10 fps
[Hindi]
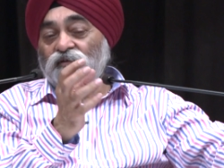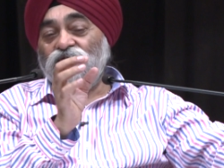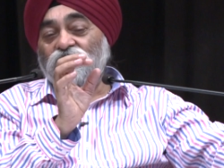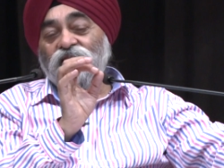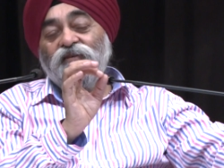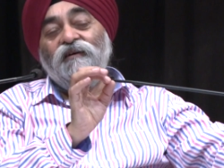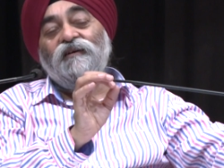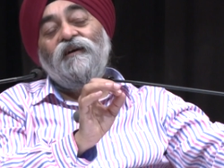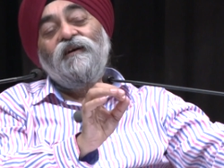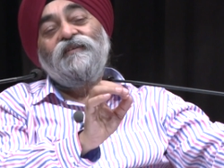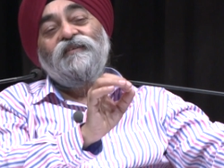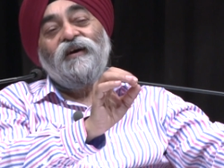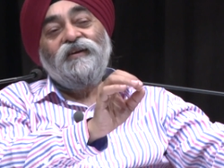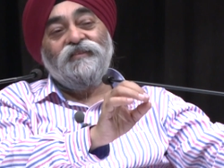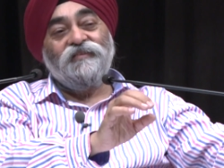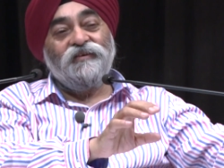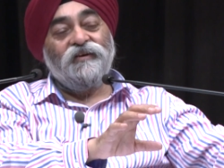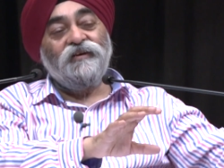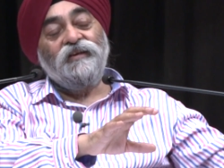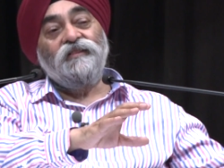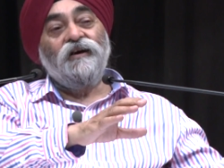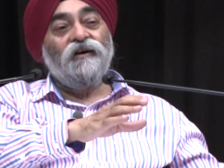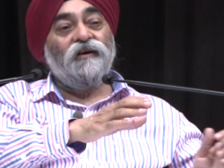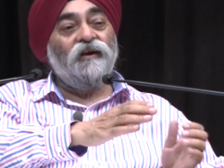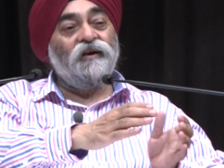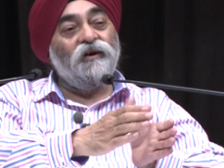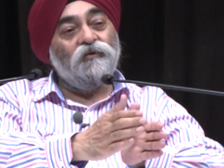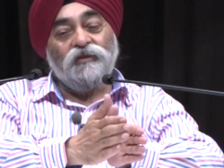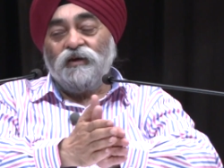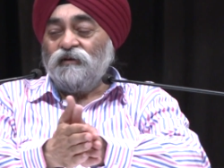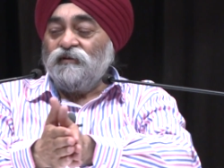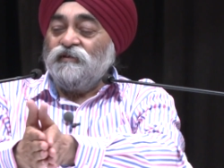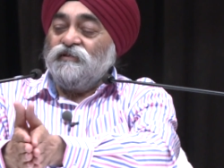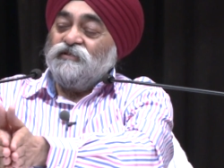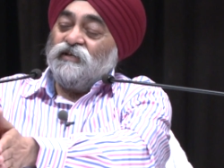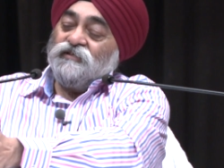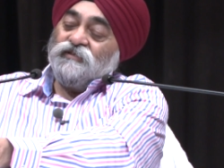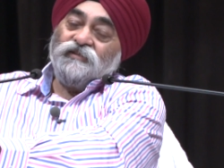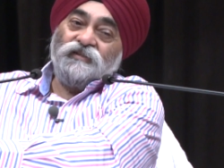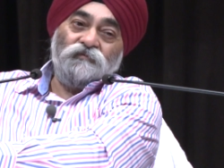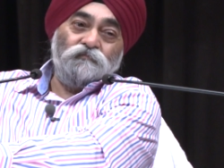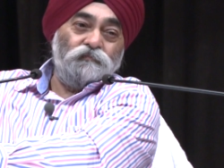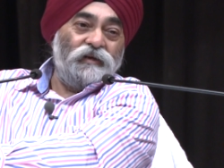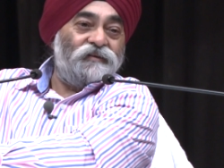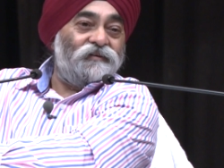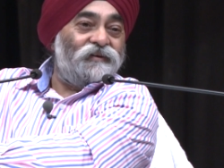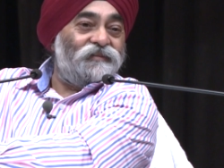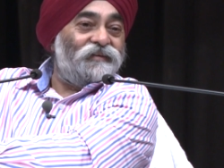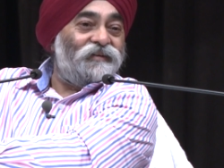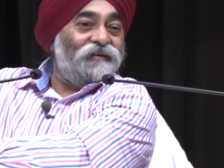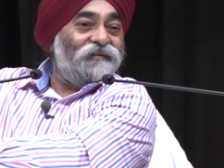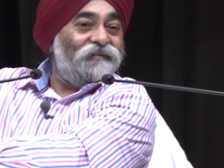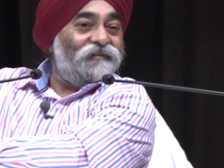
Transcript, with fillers: फरीदा खाक ना निंदी है निंदा करना क्या होता है सच की तरफ पिट कर देना